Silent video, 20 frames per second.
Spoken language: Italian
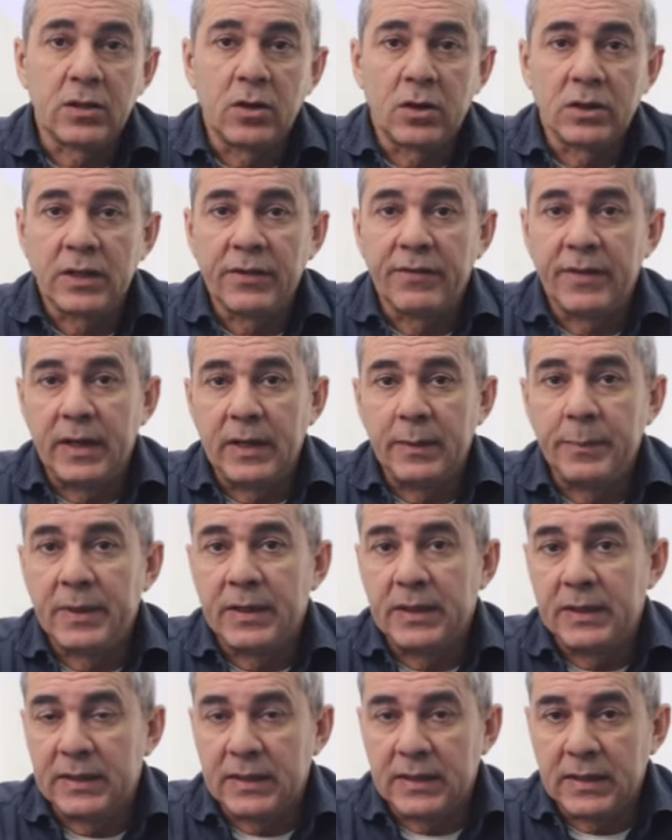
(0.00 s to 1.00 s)
cosa vale per
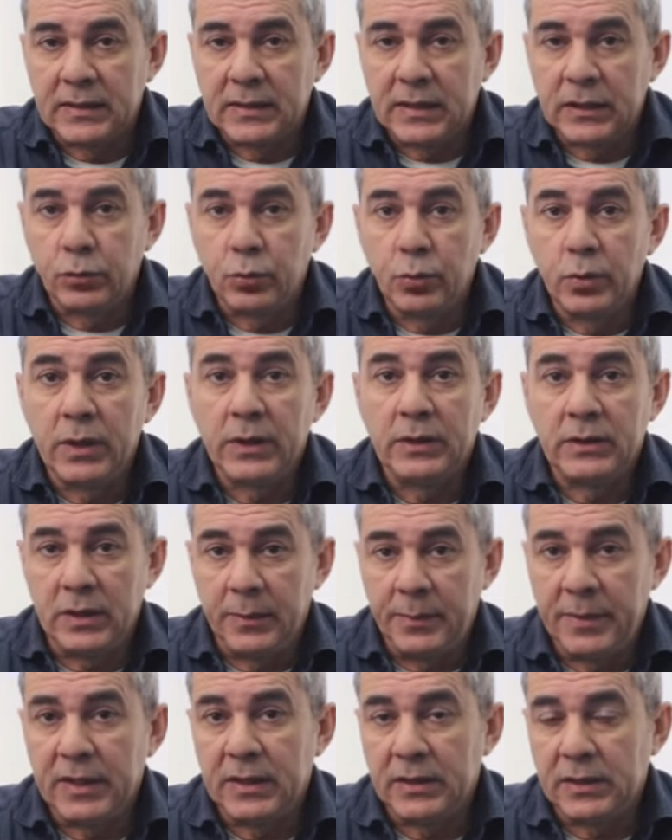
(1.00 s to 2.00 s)
le rasature
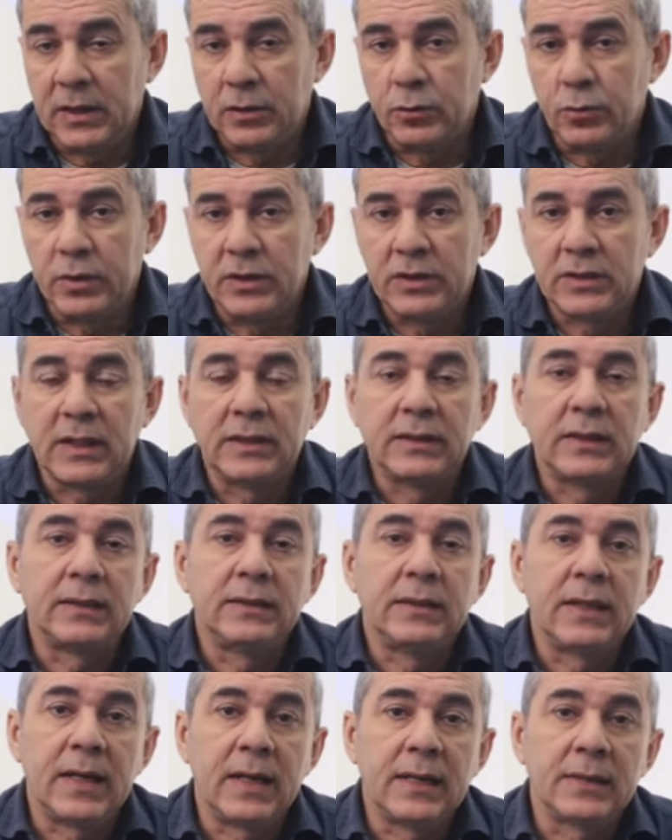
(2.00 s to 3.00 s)
tipiche di alcuni standard
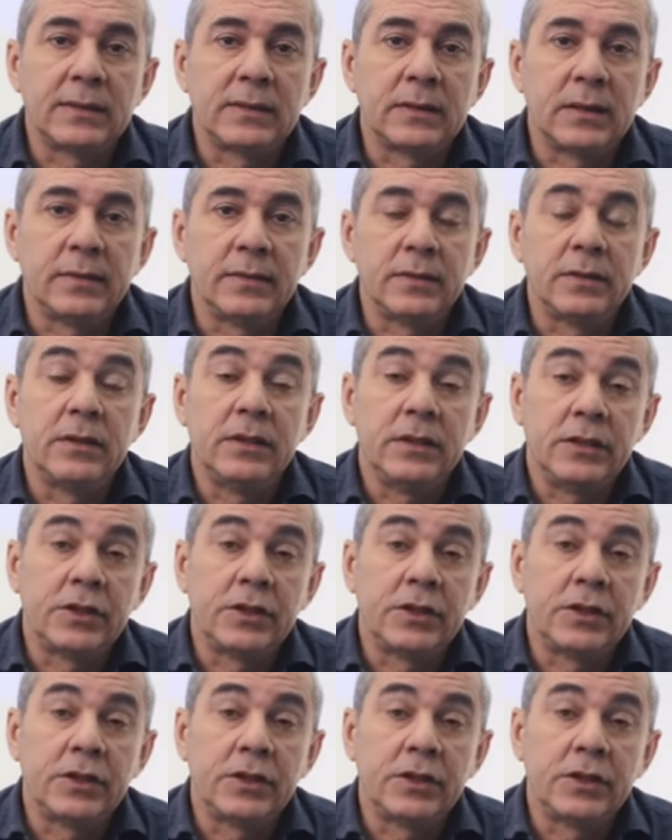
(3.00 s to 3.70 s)
di razza. Sì,